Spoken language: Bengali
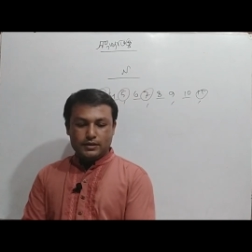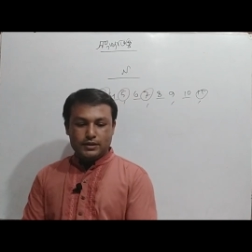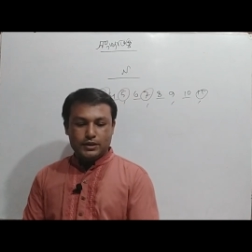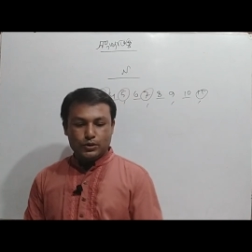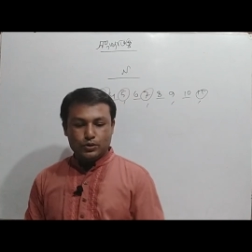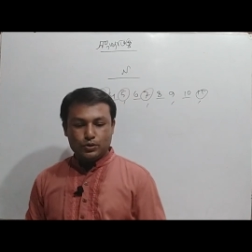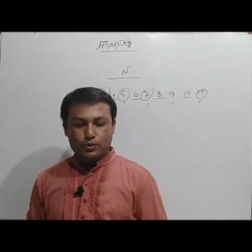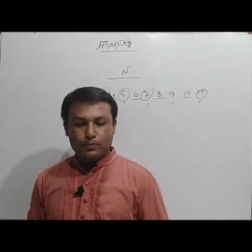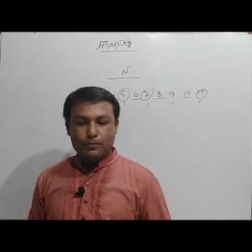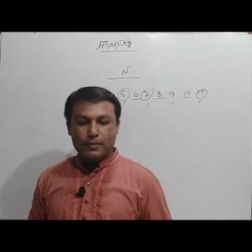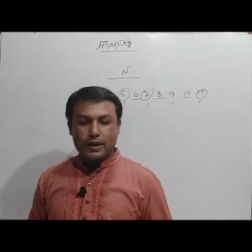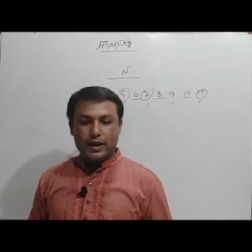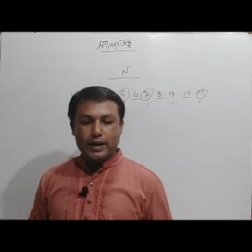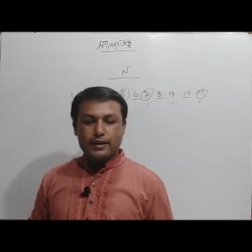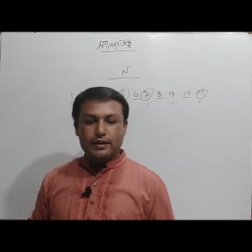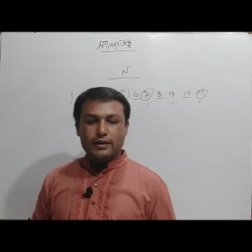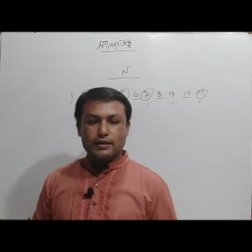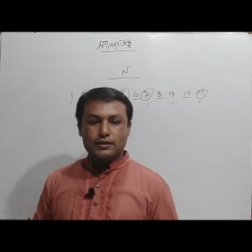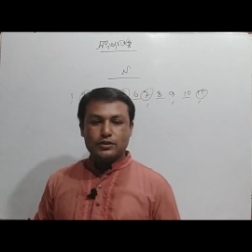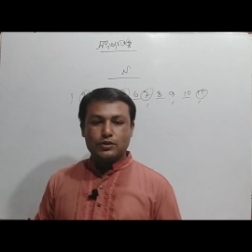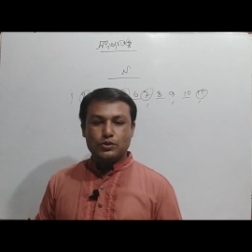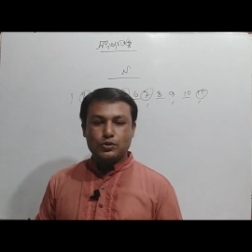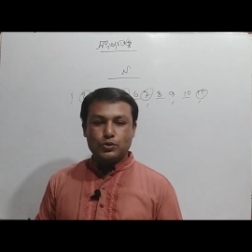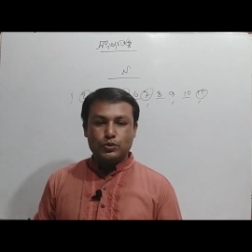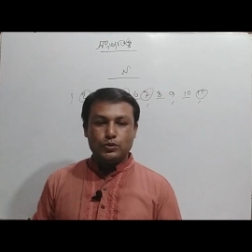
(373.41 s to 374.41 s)
যেহেতু
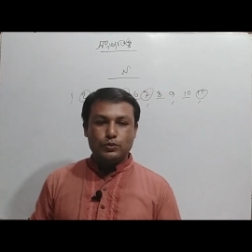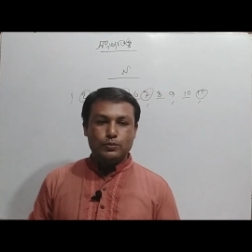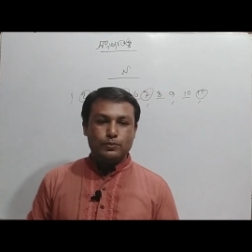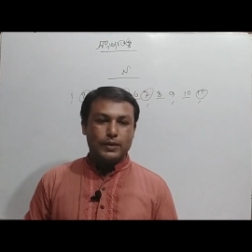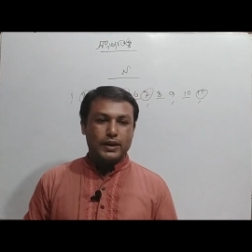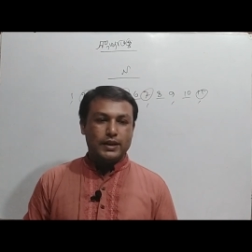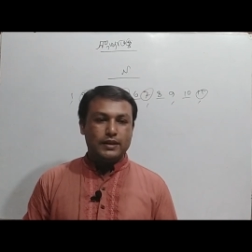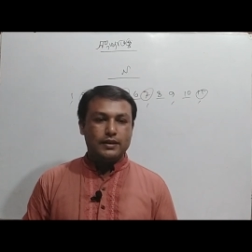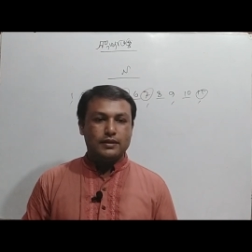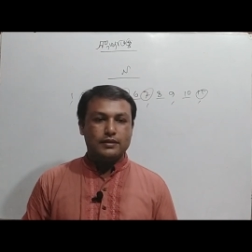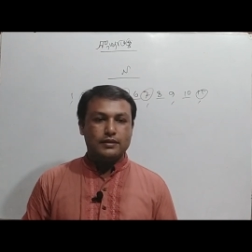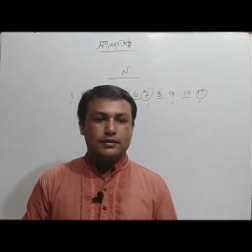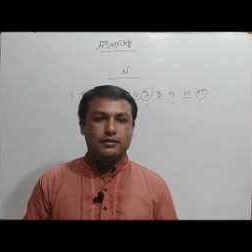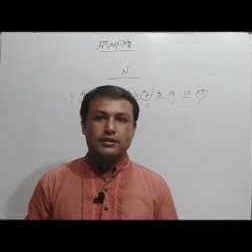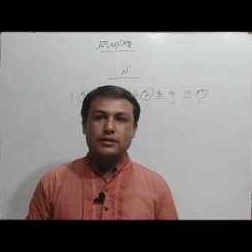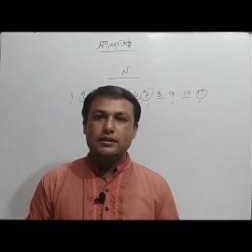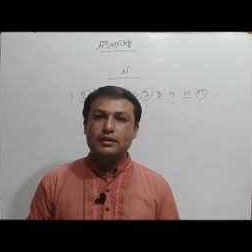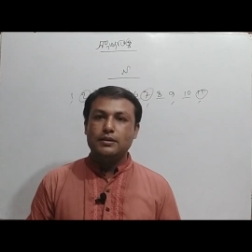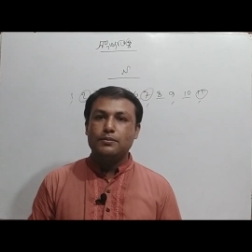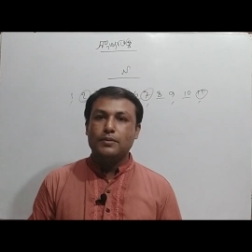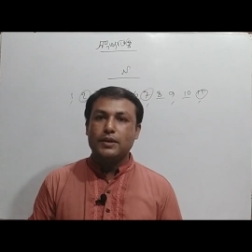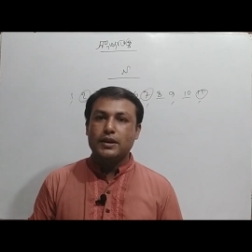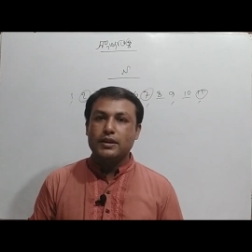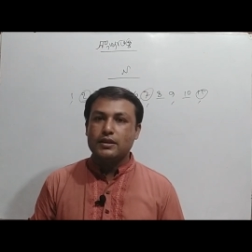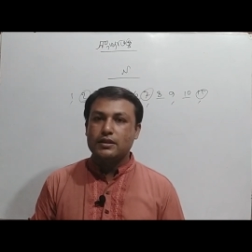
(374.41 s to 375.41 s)
মাইনাস টু মাইনাস থ্রি
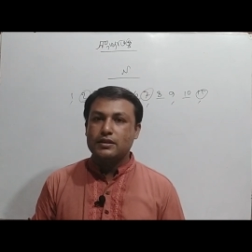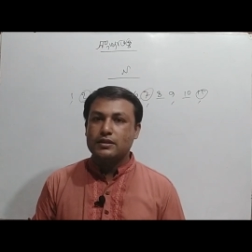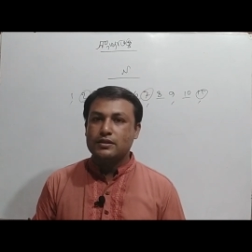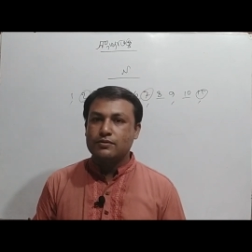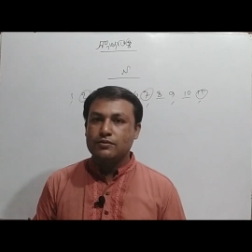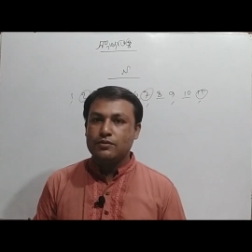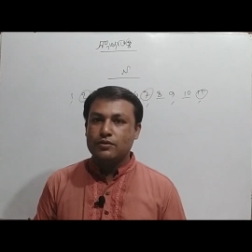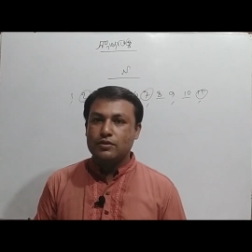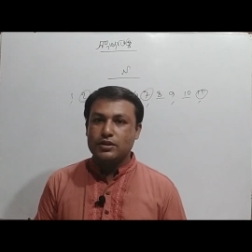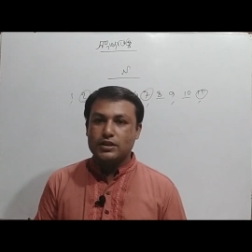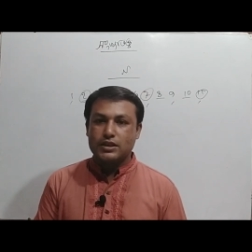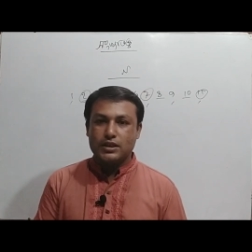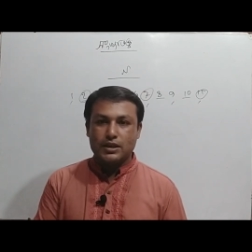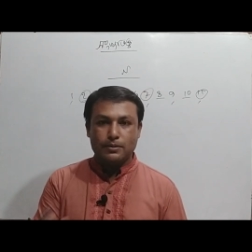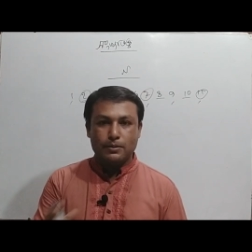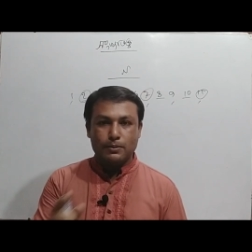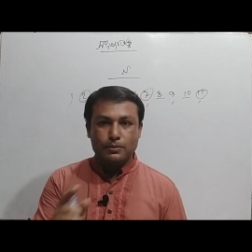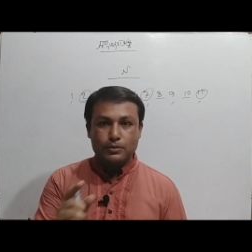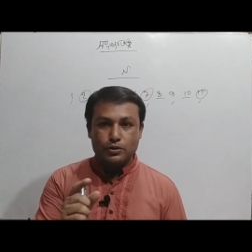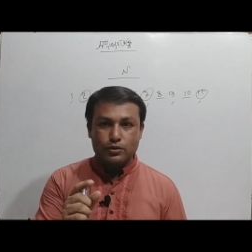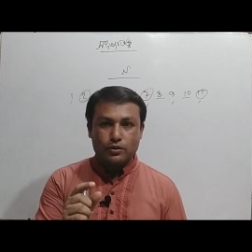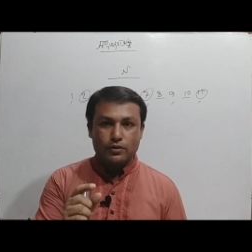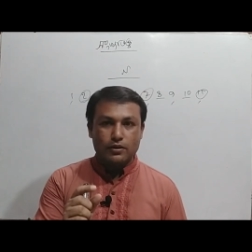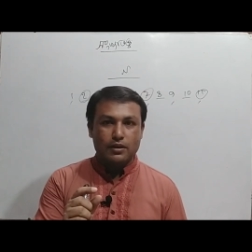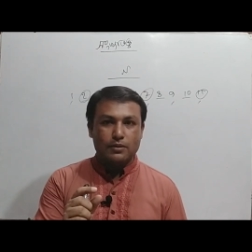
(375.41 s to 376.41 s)
মাইনাস ফোর
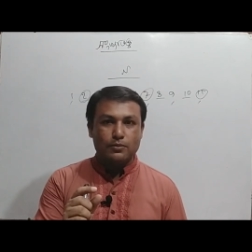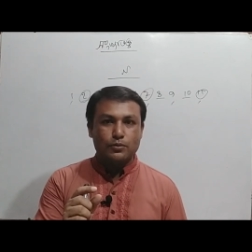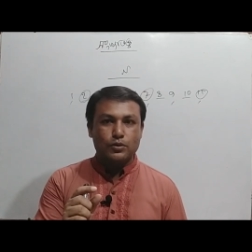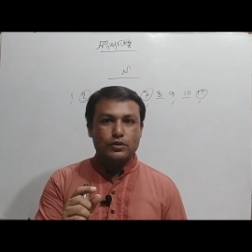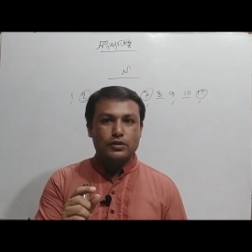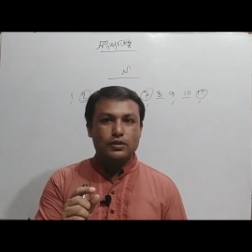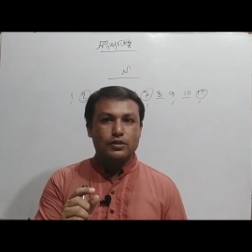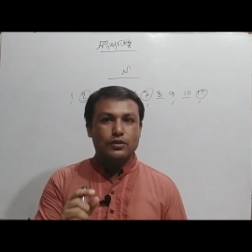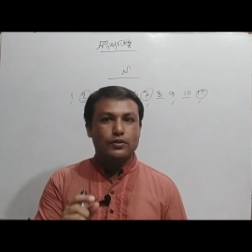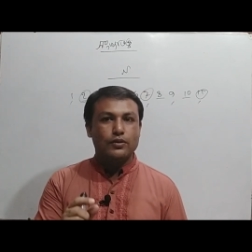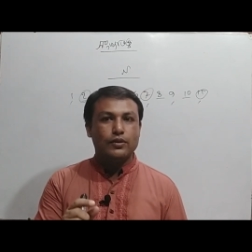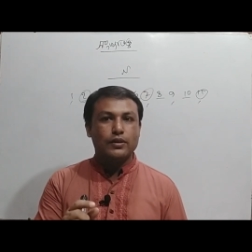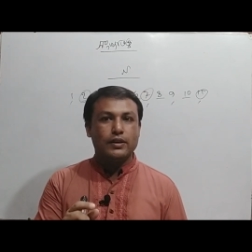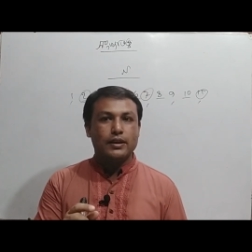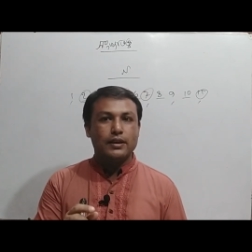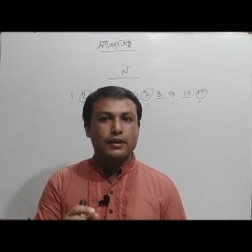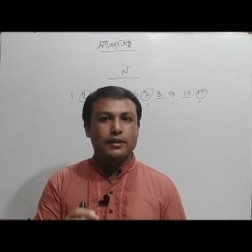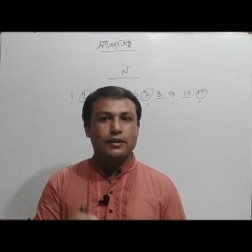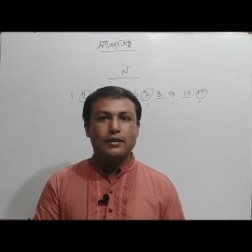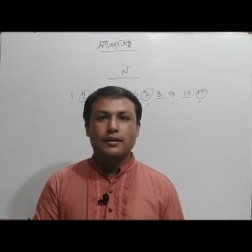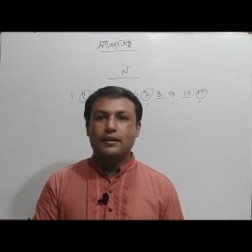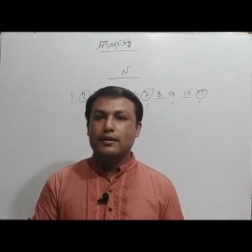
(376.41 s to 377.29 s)
স্বাভাবিক সংখ্যার মধ্যে নয়